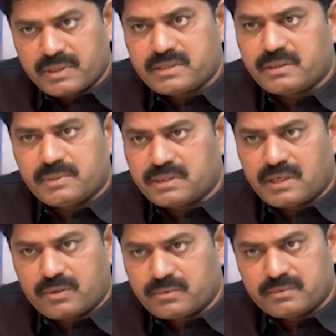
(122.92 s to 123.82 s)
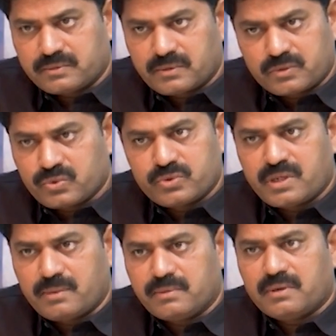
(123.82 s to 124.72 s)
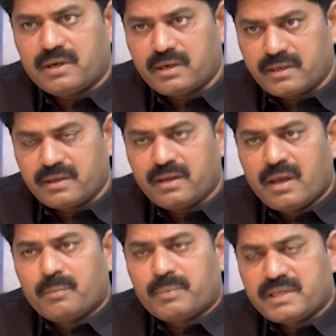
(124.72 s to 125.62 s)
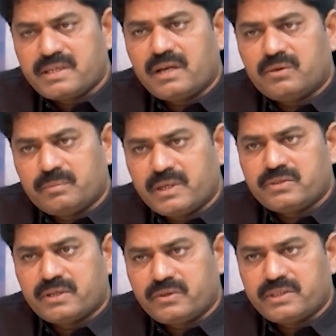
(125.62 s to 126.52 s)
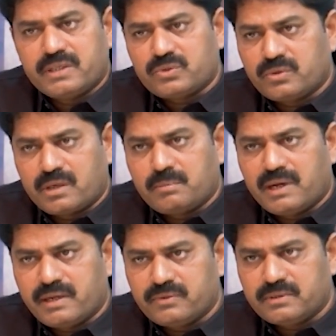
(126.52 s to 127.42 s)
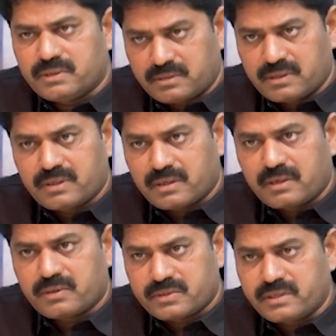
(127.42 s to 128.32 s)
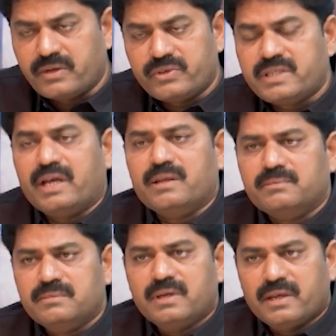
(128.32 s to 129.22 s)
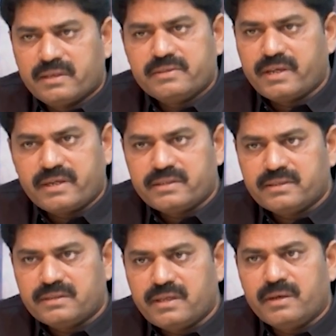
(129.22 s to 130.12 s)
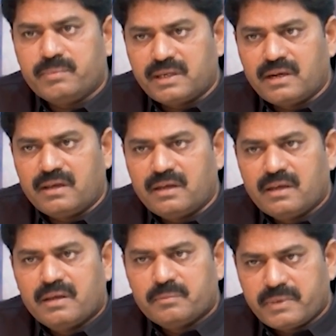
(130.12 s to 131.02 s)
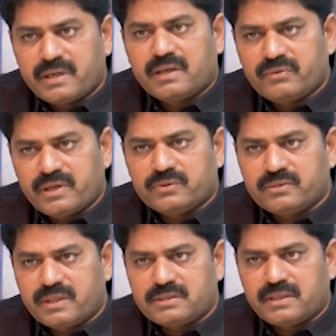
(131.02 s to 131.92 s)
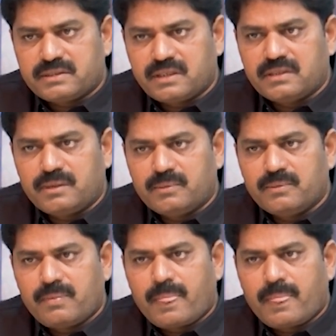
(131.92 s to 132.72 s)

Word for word: మీ శ్రీమతి గారు చూసాము అంటే ప్రజలకు మీరు సేవ చేస్తున్నారు బాగానే ఉంది చిన్న విషాదం జరిగింది దాని పట్ల మీరు ఎట్లా ఫీల్ అవుతున్నారు సార్ ఈ సందర్భం